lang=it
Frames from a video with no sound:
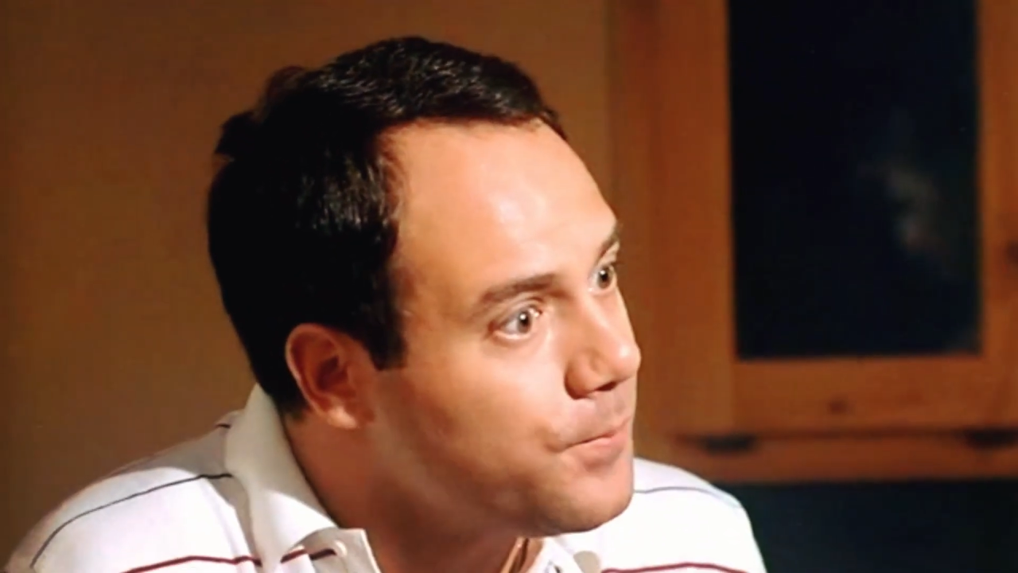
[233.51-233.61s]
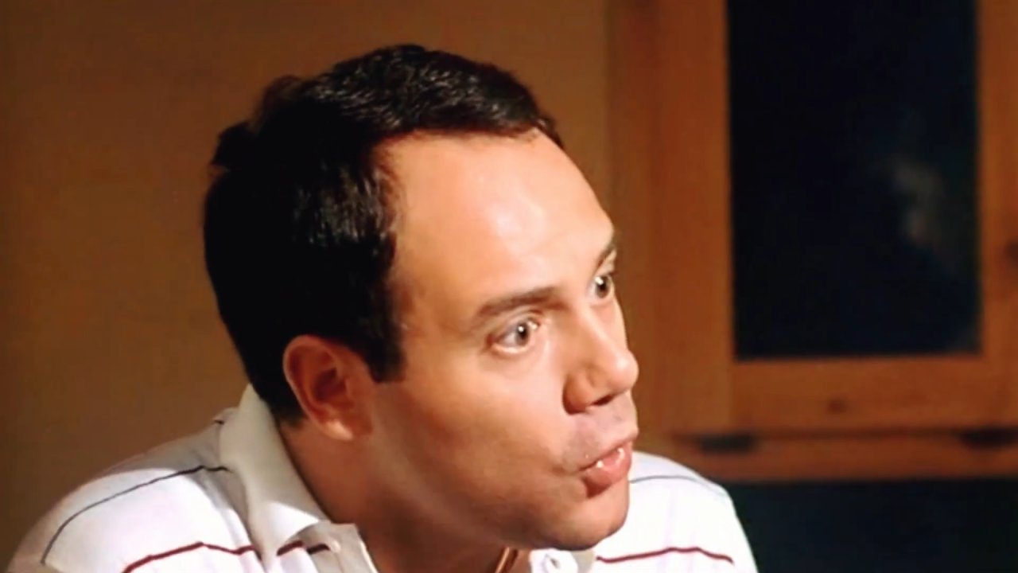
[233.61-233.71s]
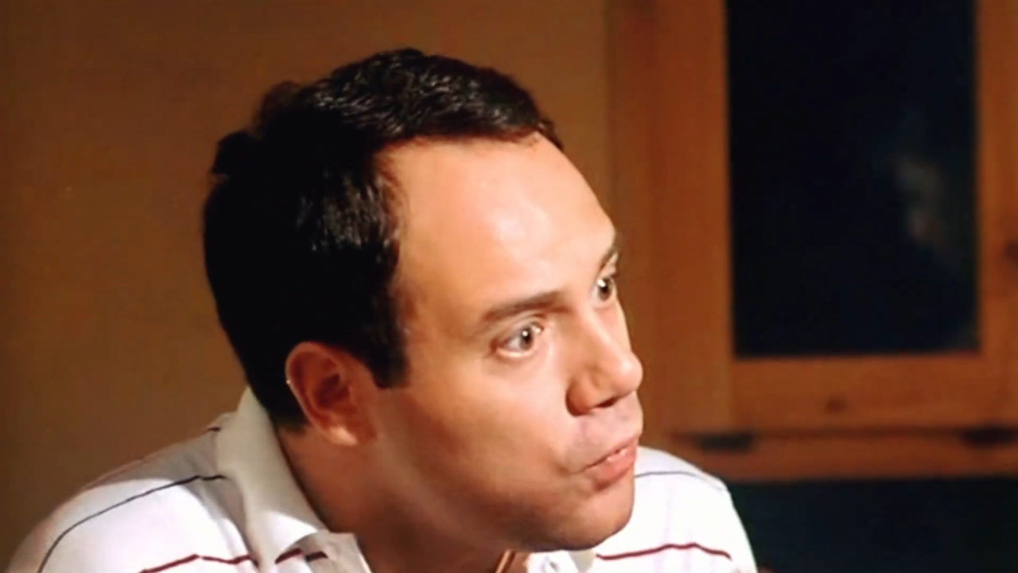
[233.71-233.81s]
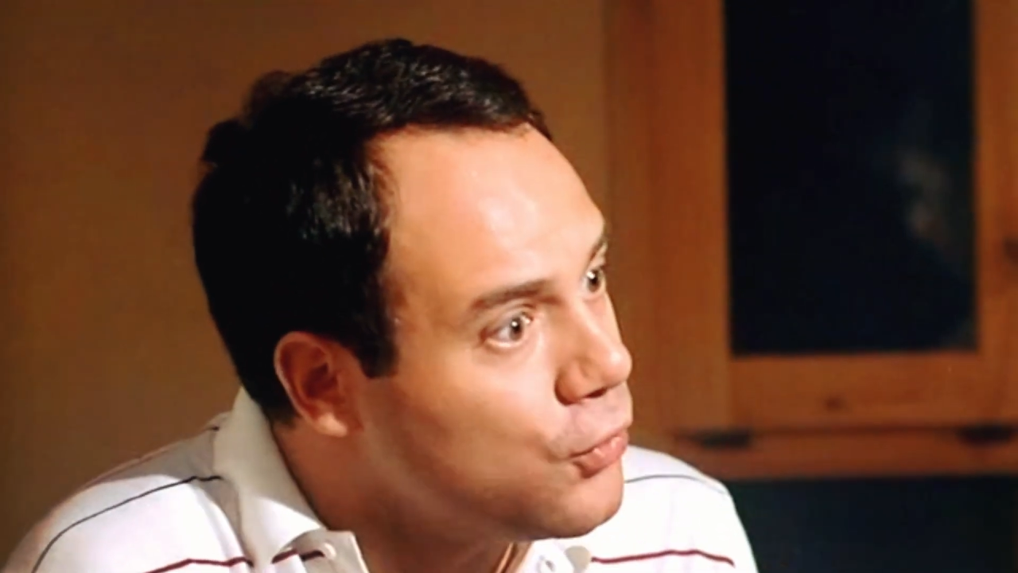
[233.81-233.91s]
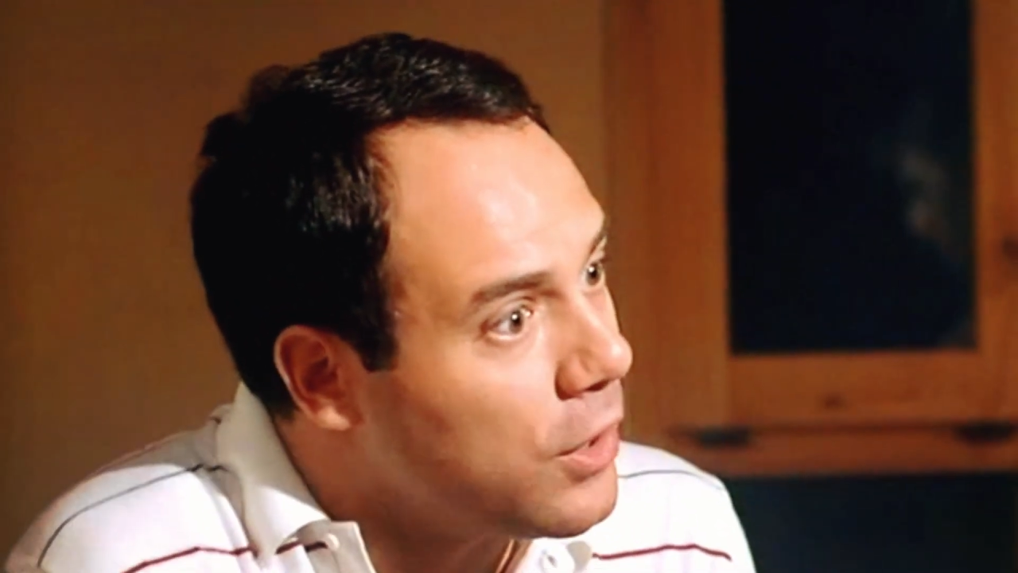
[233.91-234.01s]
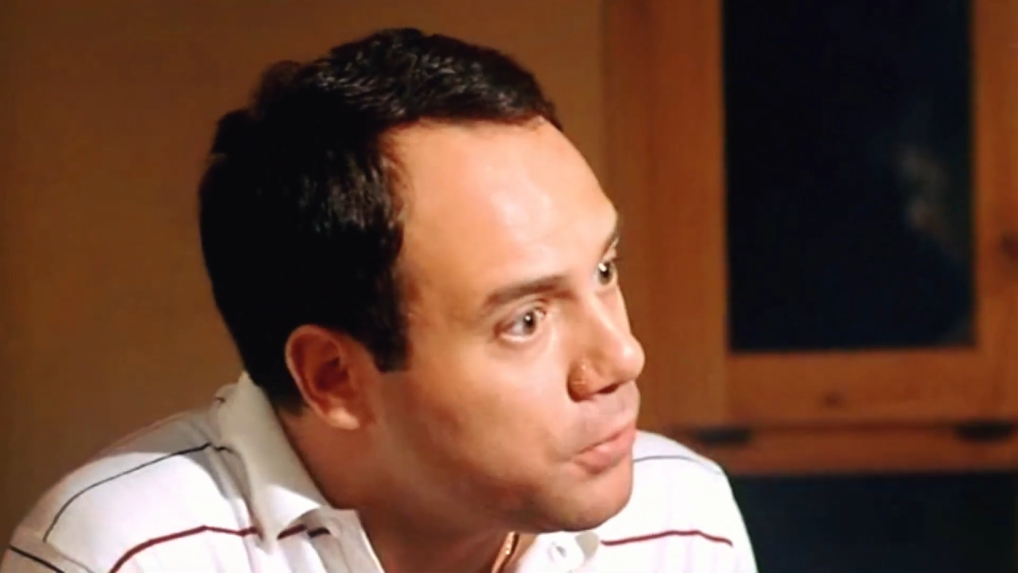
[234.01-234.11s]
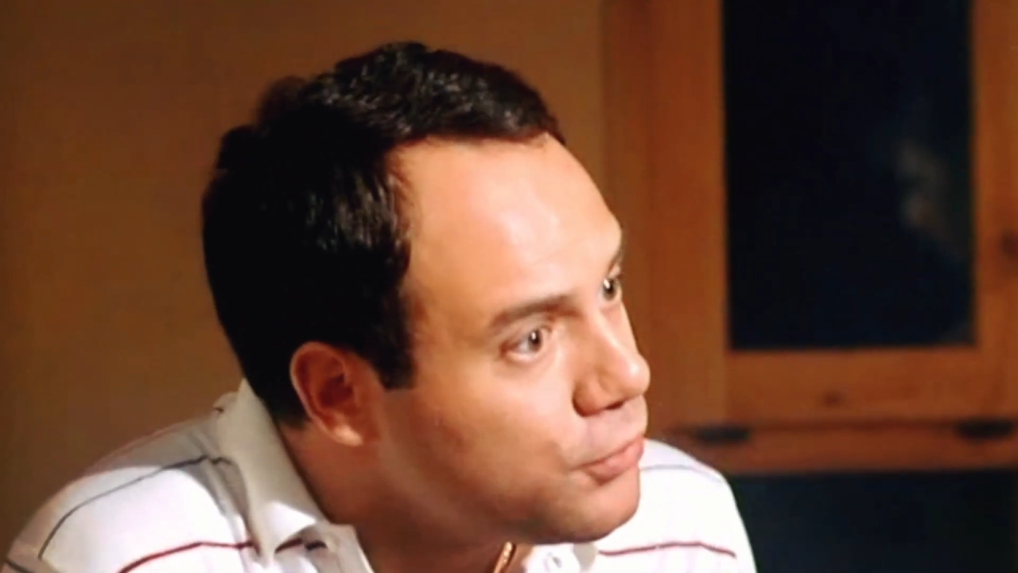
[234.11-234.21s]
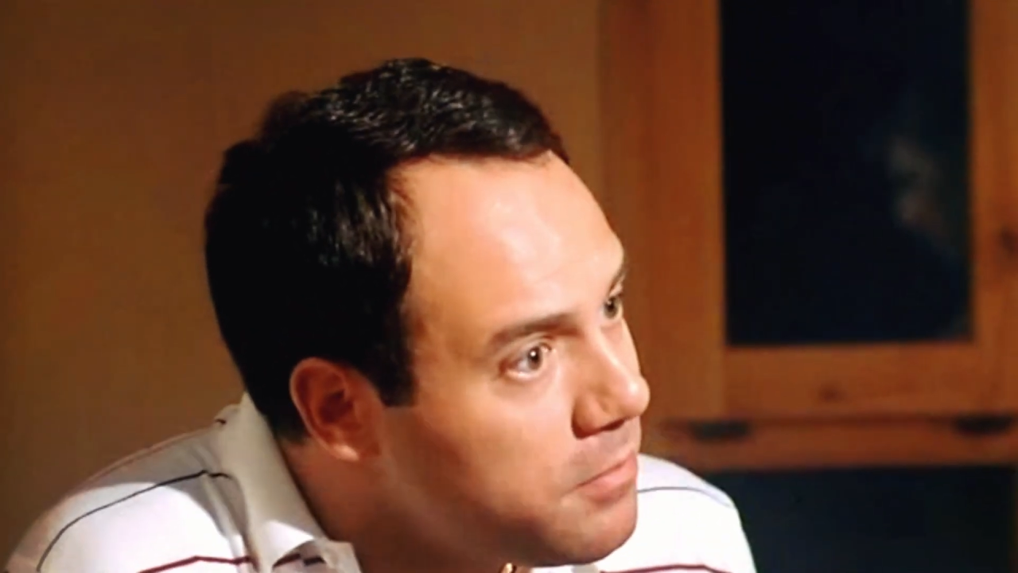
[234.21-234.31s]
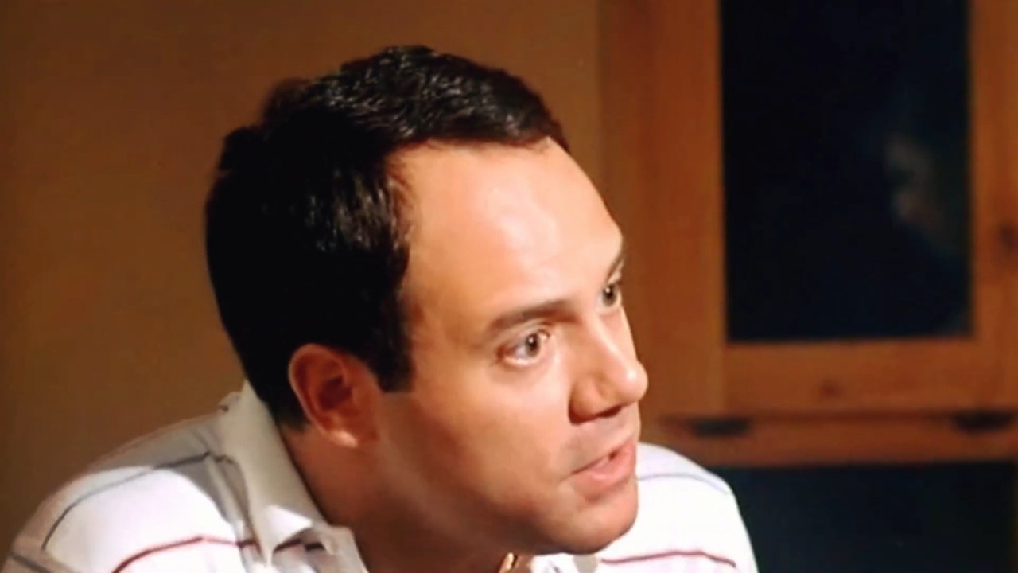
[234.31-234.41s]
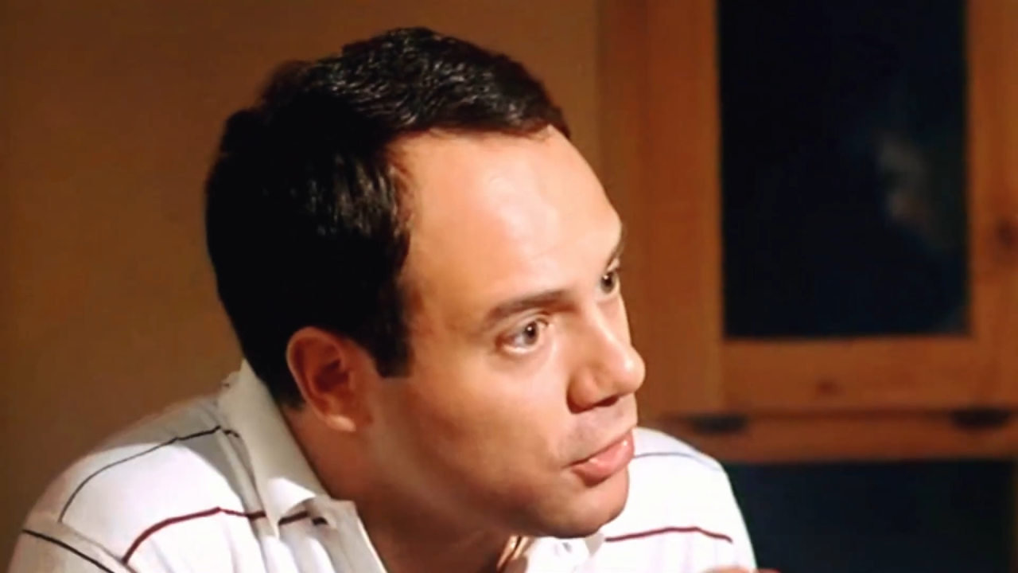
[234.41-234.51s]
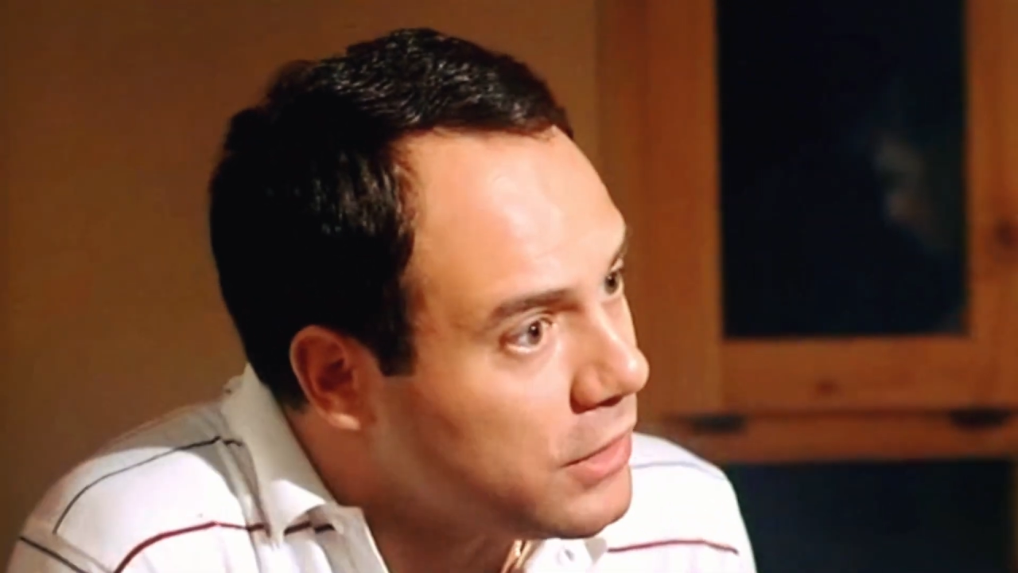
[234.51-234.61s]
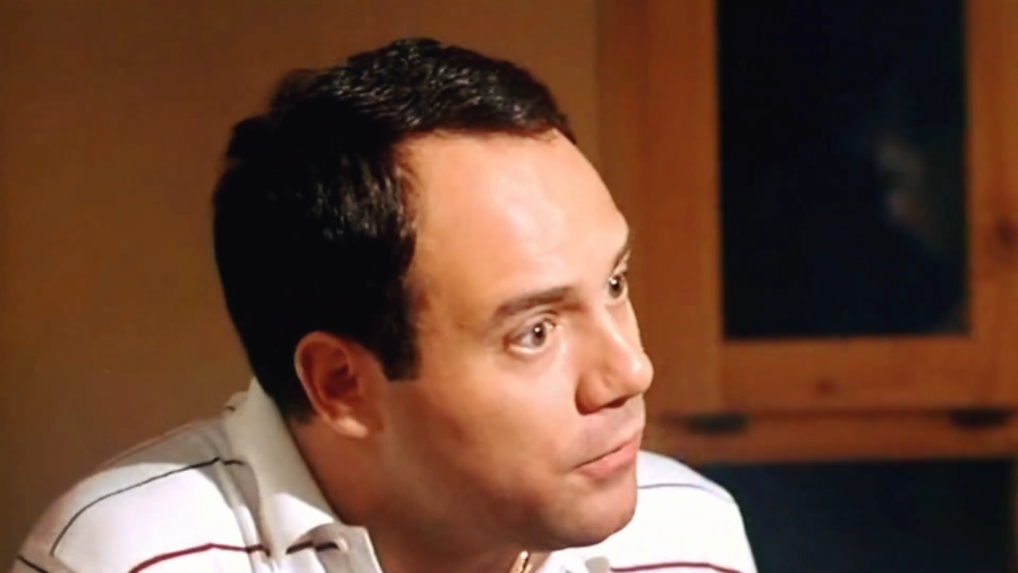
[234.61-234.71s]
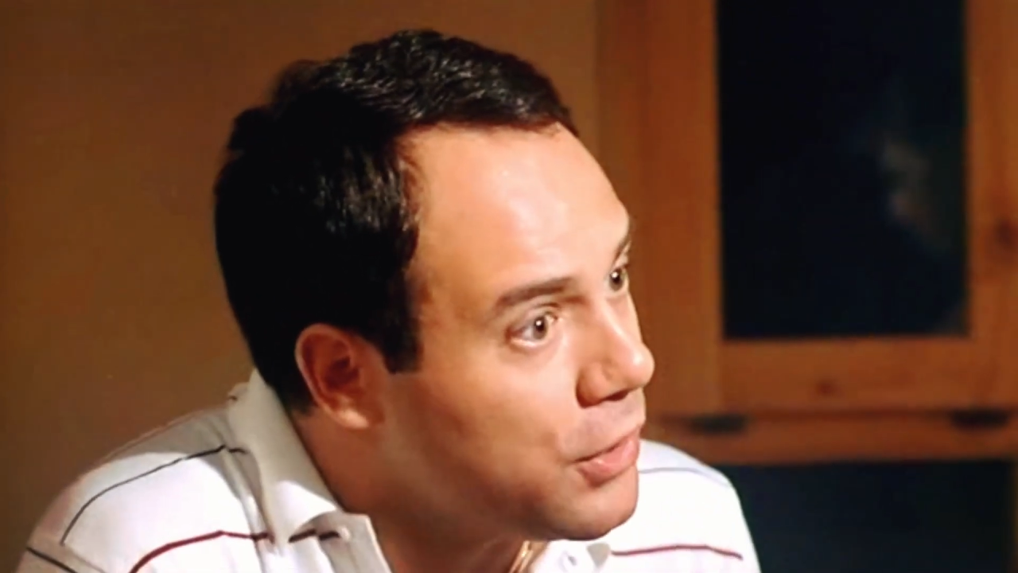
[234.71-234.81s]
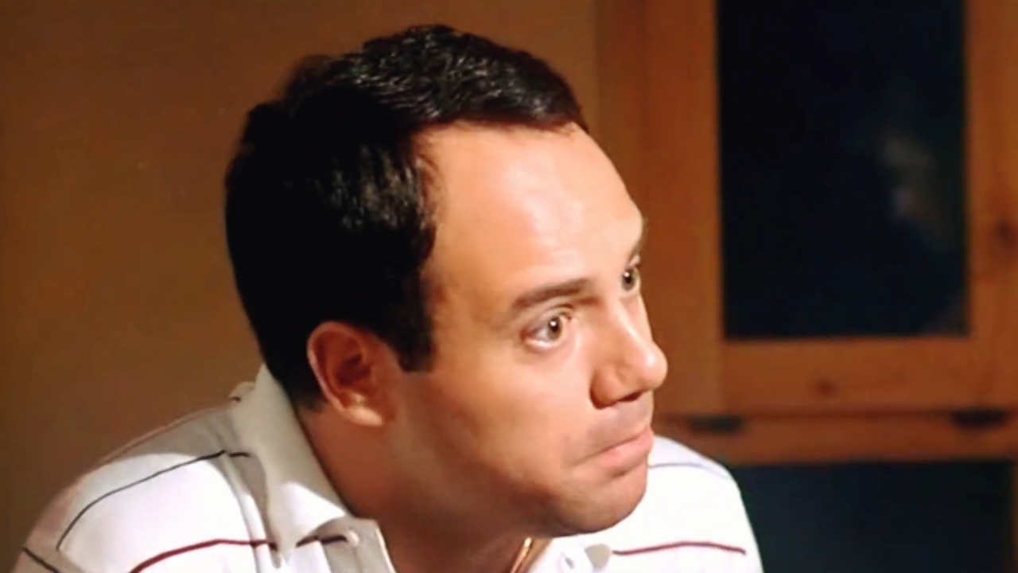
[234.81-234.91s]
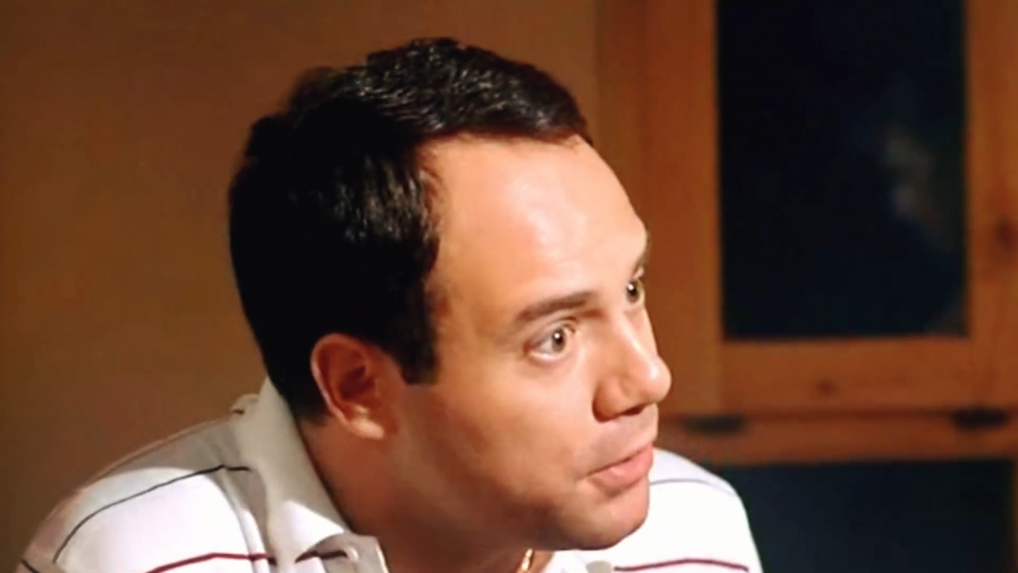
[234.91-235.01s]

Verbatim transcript: Ho avuto un appuntamento di lavoro